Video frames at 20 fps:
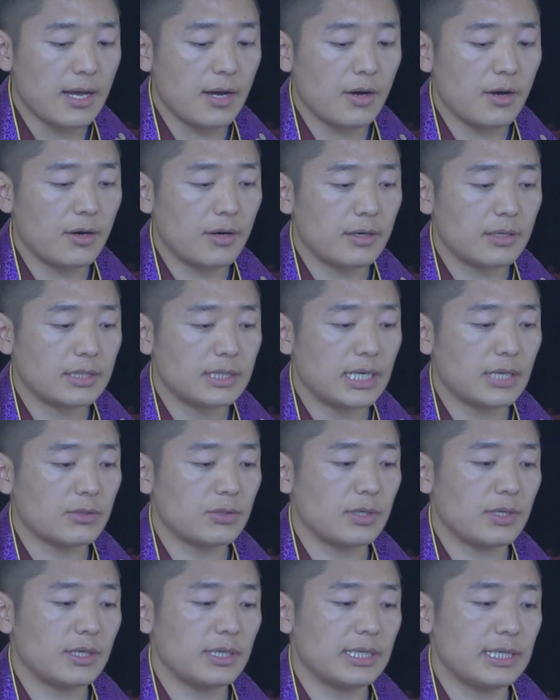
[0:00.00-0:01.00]
呃，张
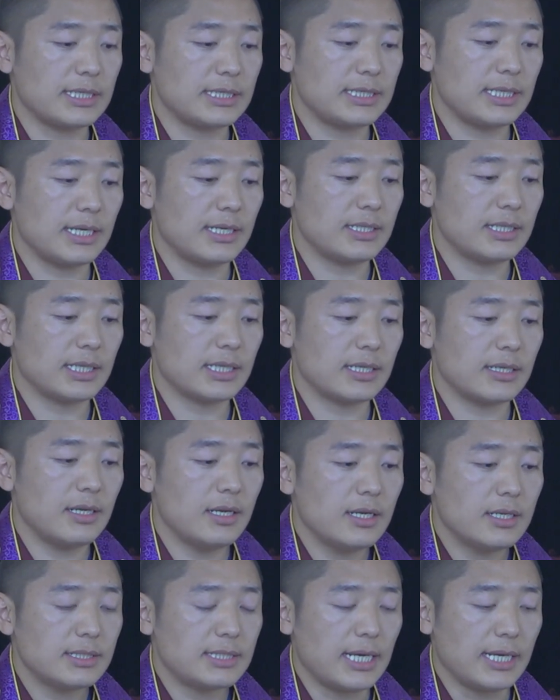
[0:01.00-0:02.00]
昭以前这个
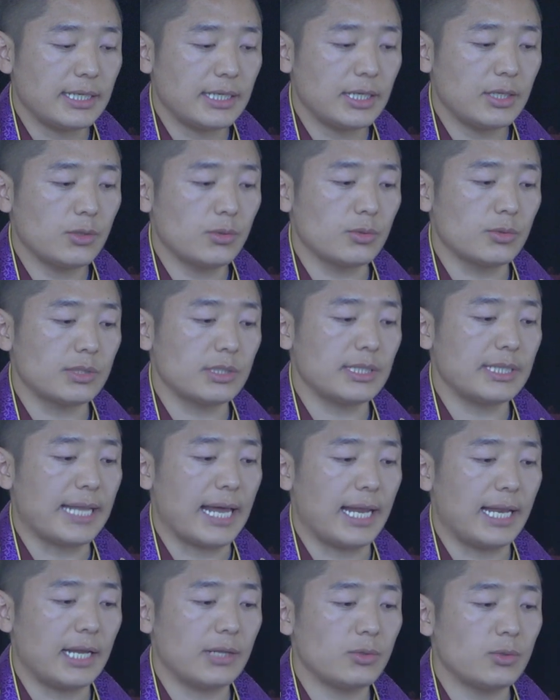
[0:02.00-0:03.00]
在印度的
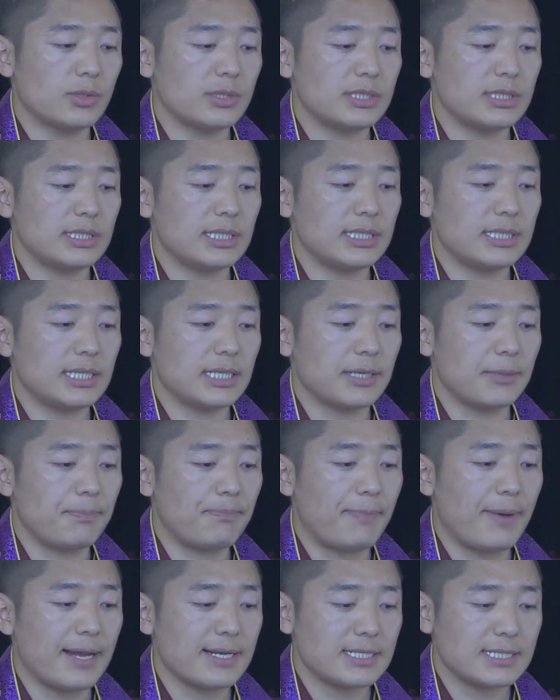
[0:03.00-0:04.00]
那兰陀寺的这个
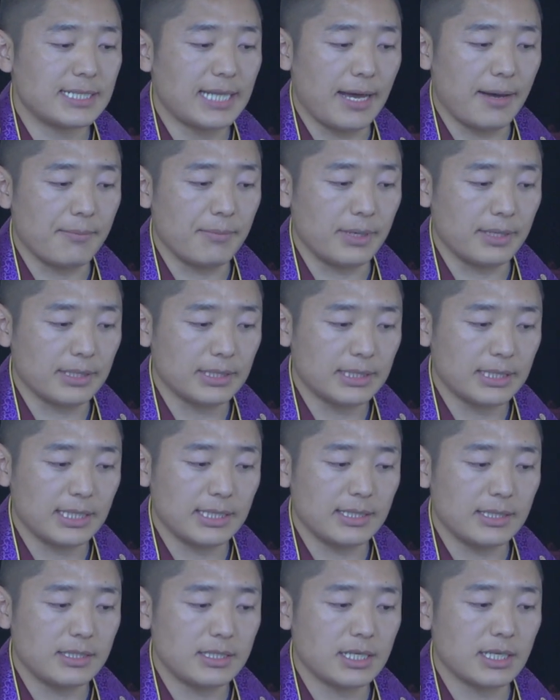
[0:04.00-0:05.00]
半支大门，
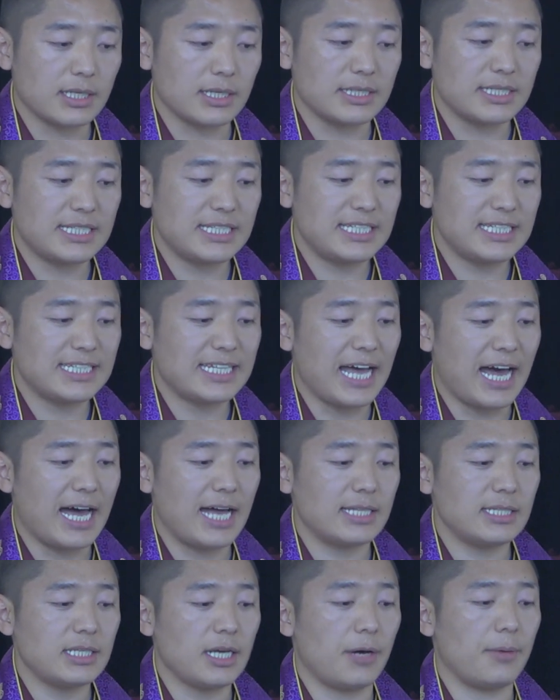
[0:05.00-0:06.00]
跟这个其
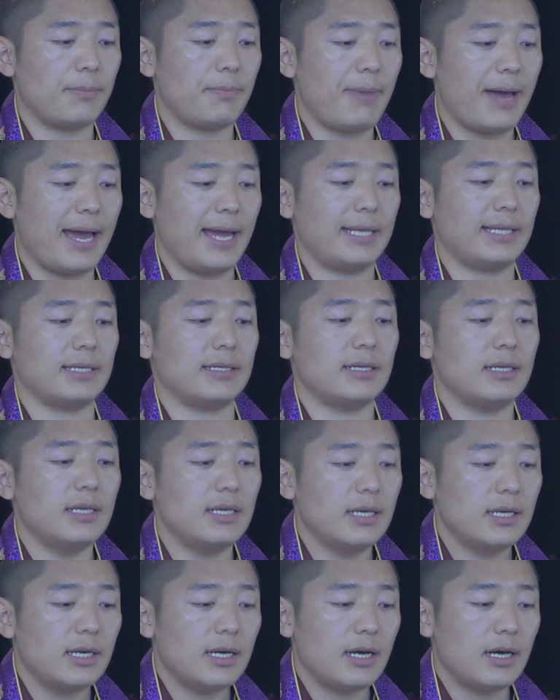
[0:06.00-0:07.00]
他教派的
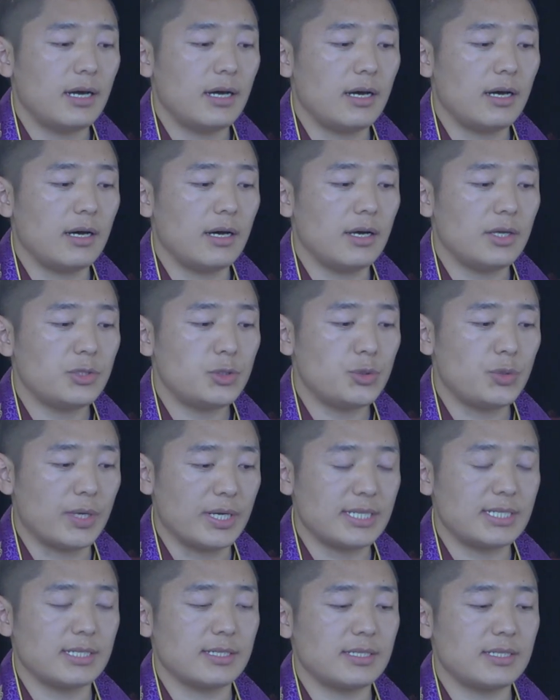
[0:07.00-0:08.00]
呃
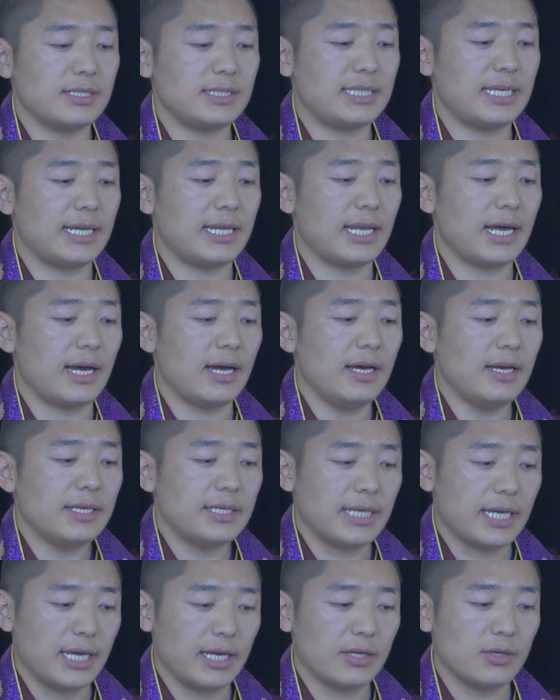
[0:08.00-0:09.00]
学者之间呢，
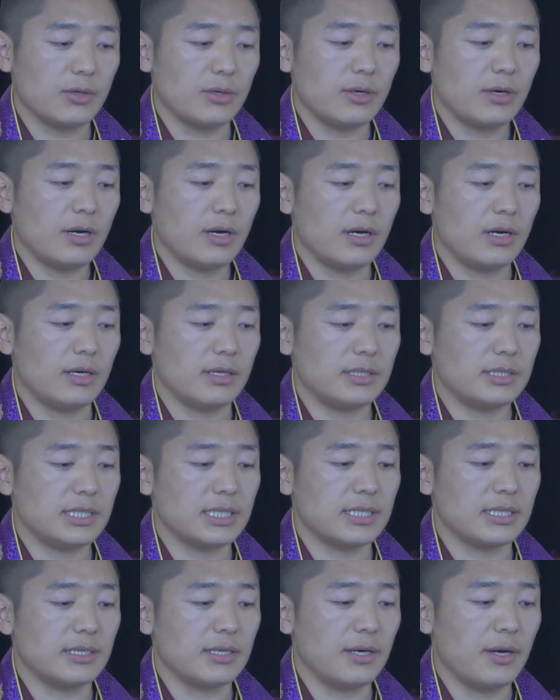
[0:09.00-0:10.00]
也有呃，
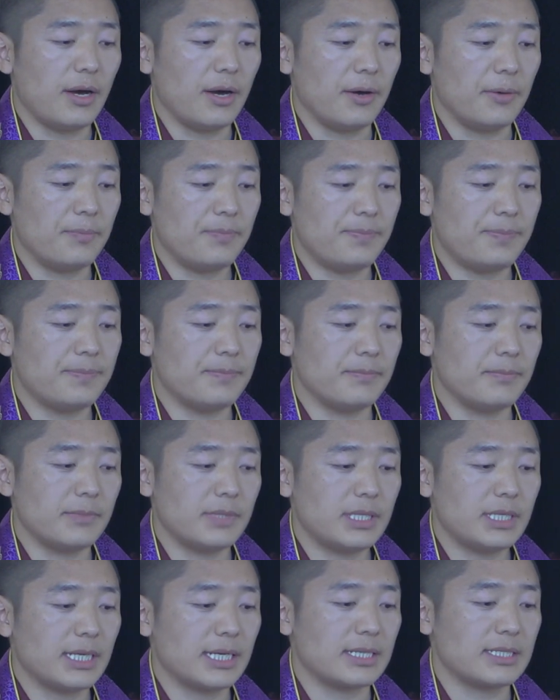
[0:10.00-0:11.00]
这个呃，
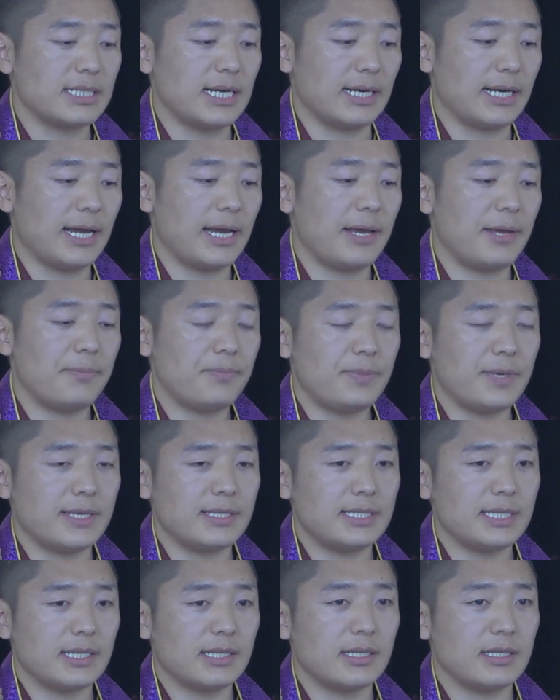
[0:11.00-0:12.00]
嗯，这个展开
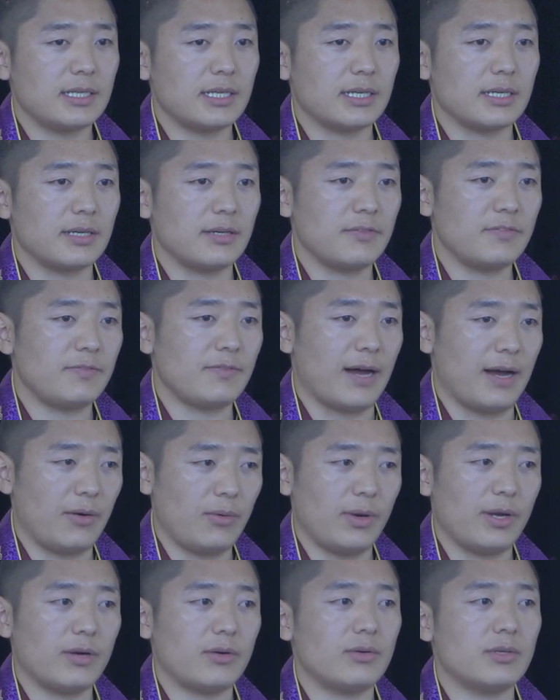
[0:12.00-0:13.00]
辩经的这个法
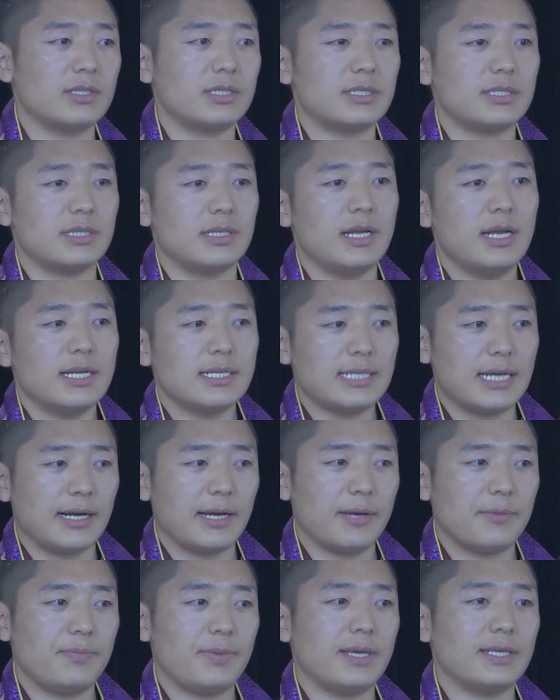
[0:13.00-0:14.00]
会，或者是展
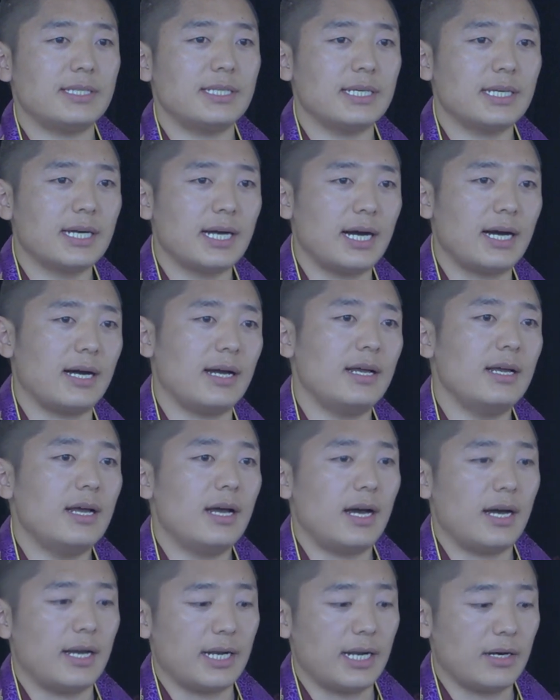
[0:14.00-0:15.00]
开辩经啊。
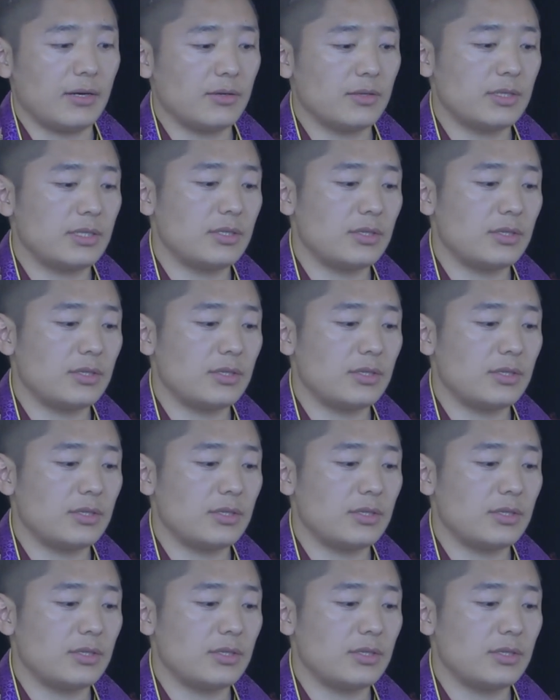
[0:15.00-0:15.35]
啊，然后